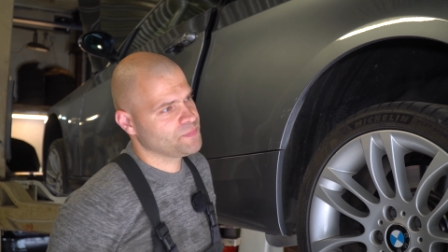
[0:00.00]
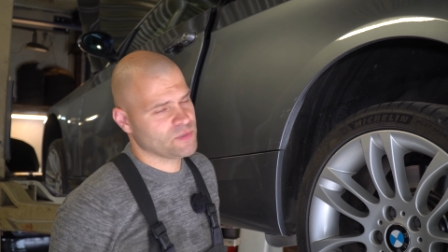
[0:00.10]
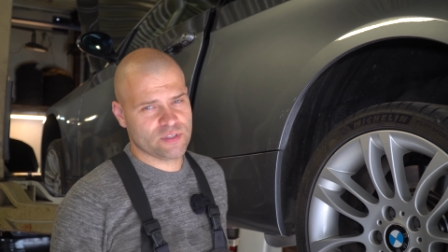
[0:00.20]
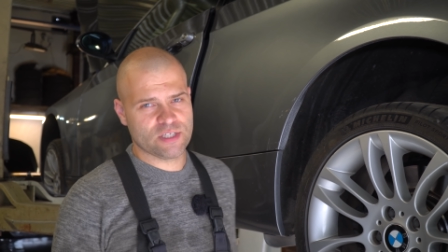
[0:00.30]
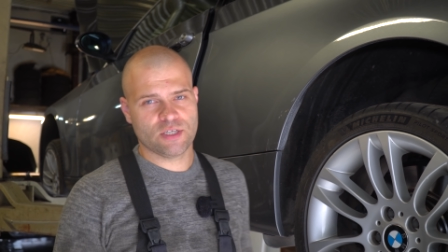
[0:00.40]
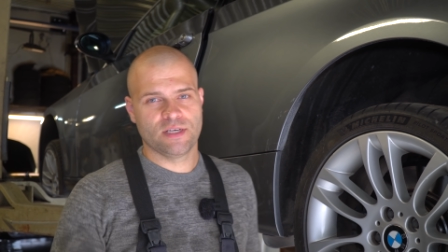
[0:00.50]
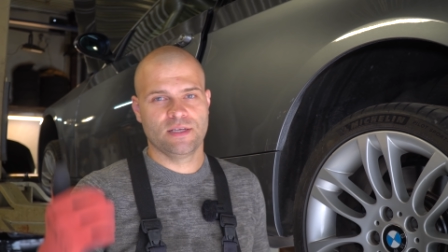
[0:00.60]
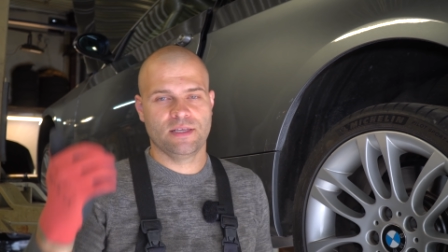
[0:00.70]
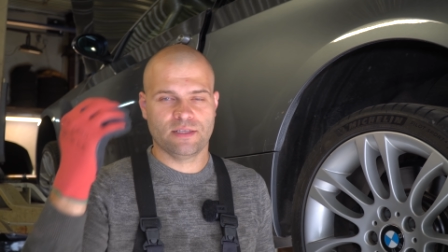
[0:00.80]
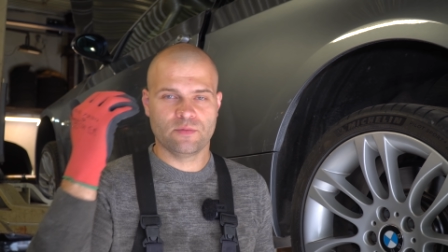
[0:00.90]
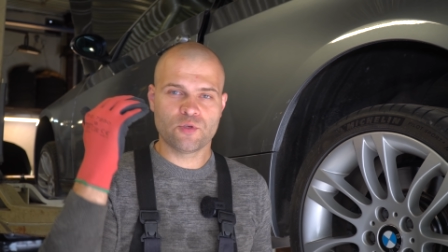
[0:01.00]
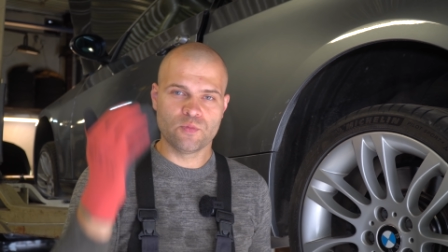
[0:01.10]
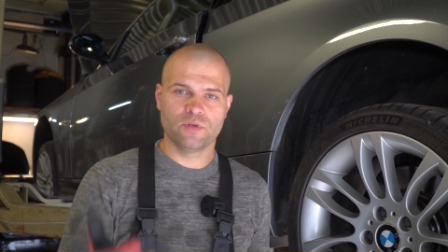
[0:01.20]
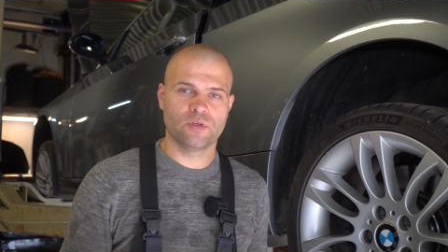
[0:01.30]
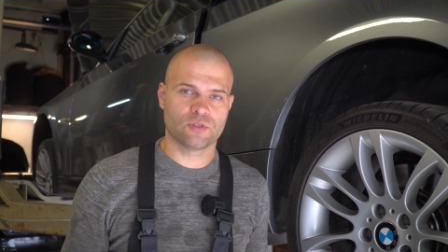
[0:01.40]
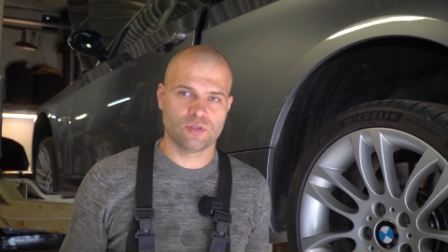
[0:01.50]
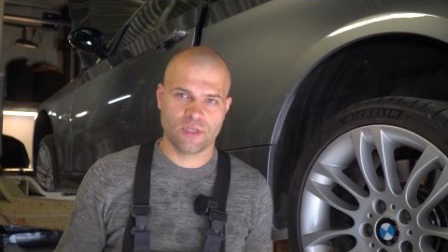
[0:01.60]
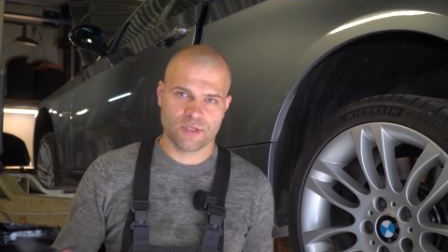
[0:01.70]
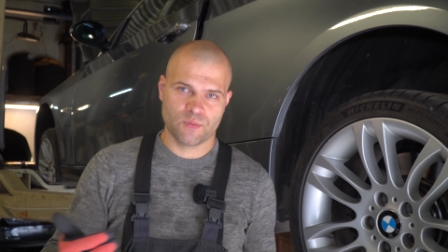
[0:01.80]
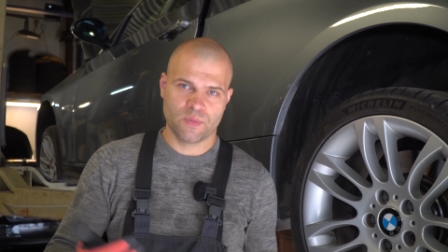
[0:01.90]
То есть даже, я прям к чему говорю, что
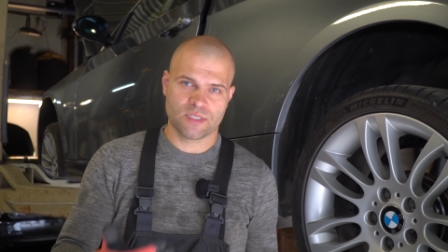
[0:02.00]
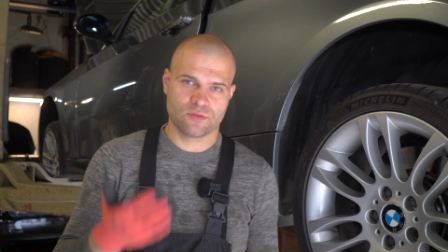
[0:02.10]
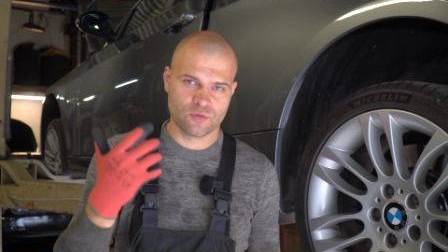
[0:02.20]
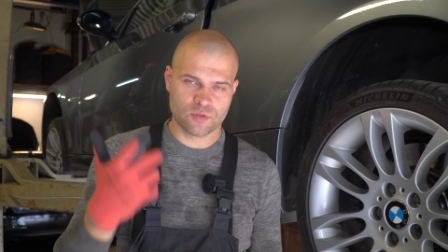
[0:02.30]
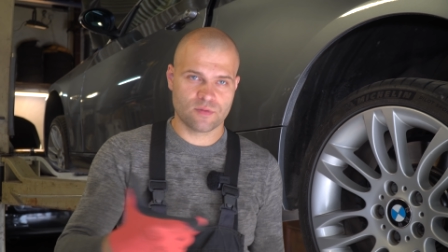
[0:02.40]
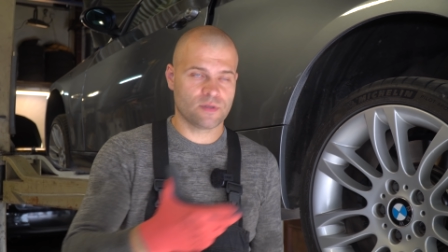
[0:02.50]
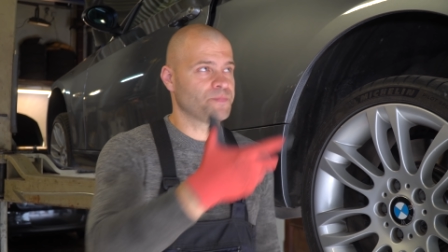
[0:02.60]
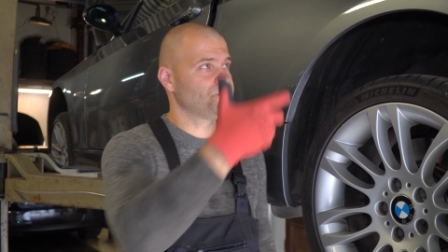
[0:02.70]
даже без отсутствия